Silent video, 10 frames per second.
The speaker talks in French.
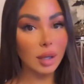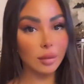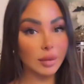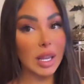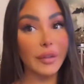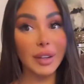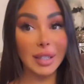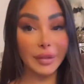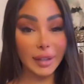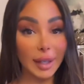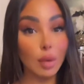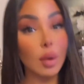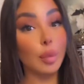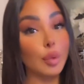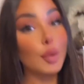Vous avez fait des vidéos
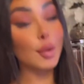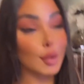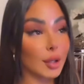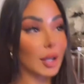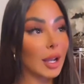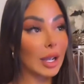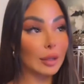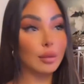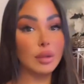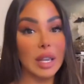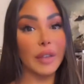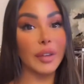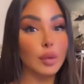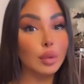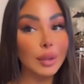en plus où vous avez
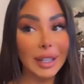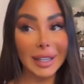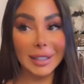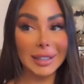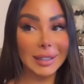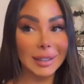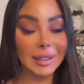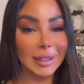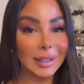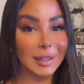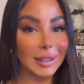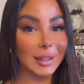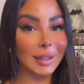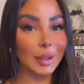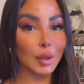fait tourner
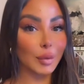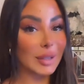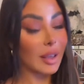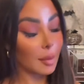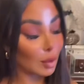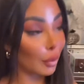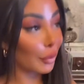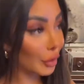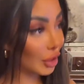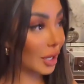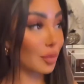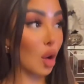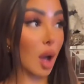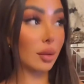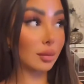que vous avez mis le feu chez
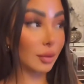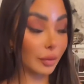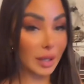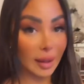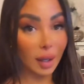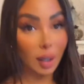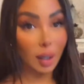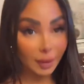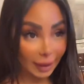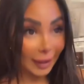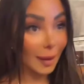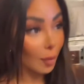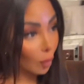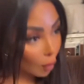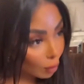moi. Vous êtes rentré dans
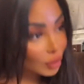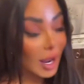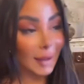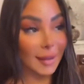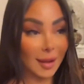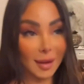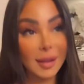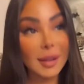mon jardin.